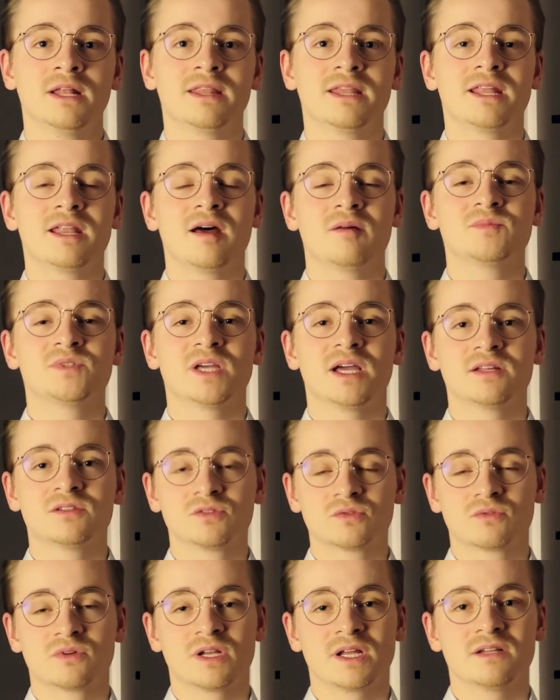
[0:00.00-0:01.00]
dann haben Sie ein
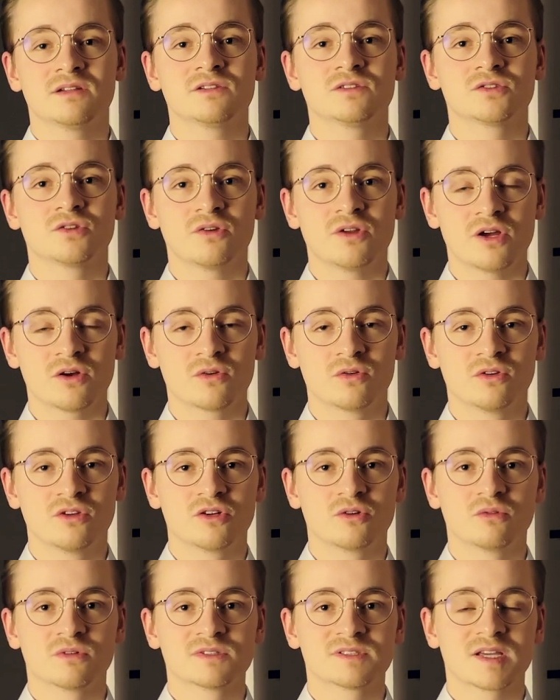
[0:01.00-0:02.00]
sogenanntes
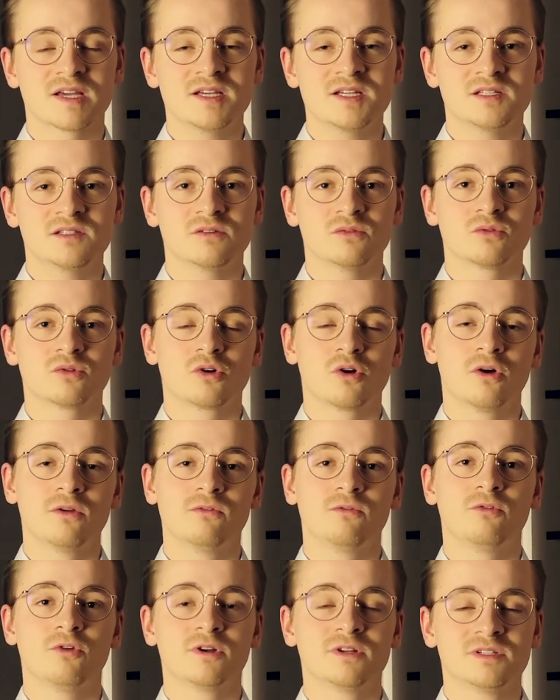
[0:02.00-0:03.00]
Sonderkündigungsrecht und
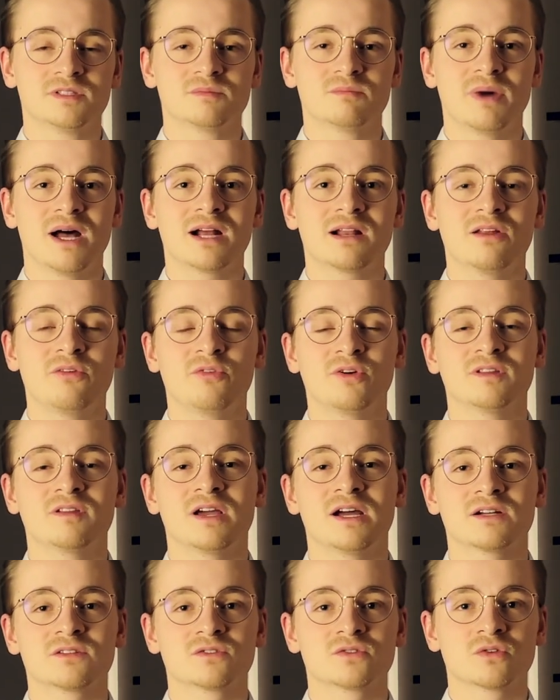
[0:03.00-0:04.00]
können von diesem
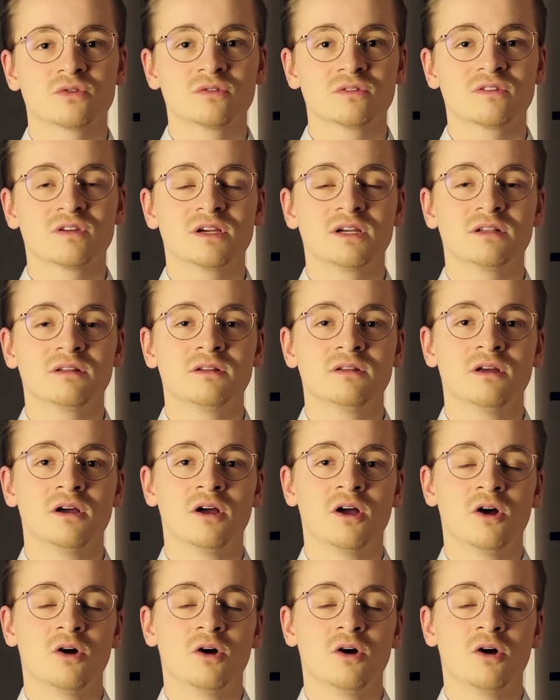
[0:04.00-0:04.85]
Maklervertrag zurücktreten